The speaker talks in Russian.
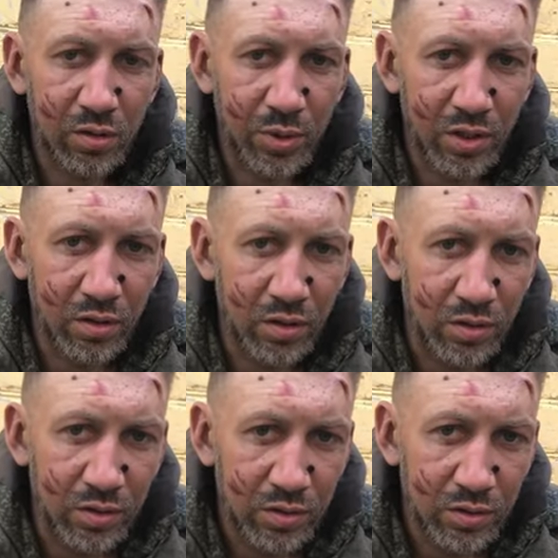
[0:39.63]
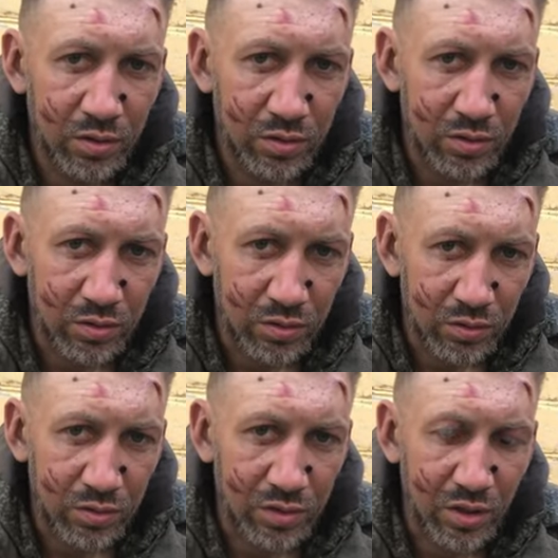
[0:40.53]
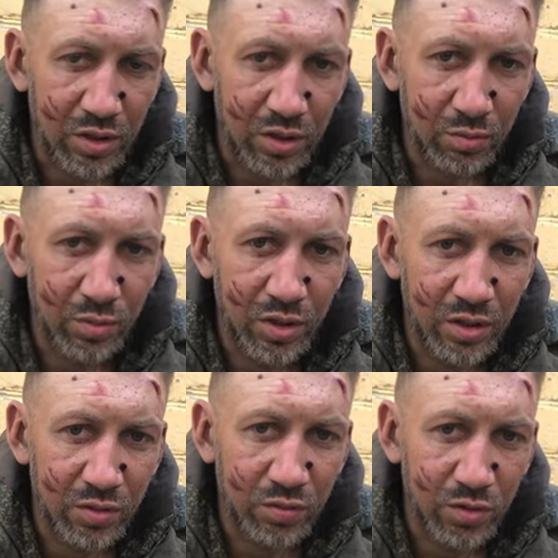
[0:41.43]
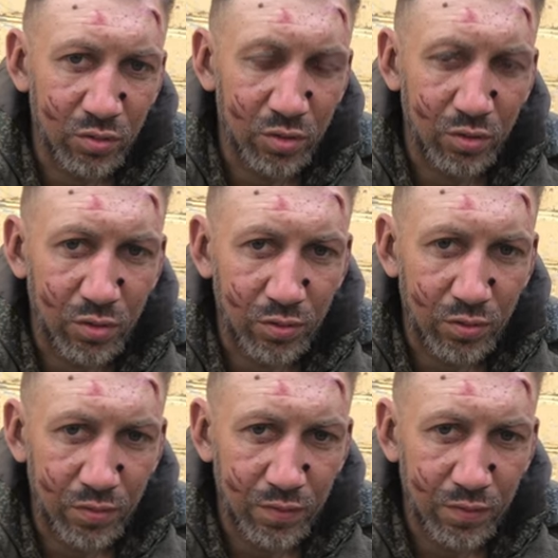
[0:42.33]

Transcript: отправили с одним билетом в одну сторону.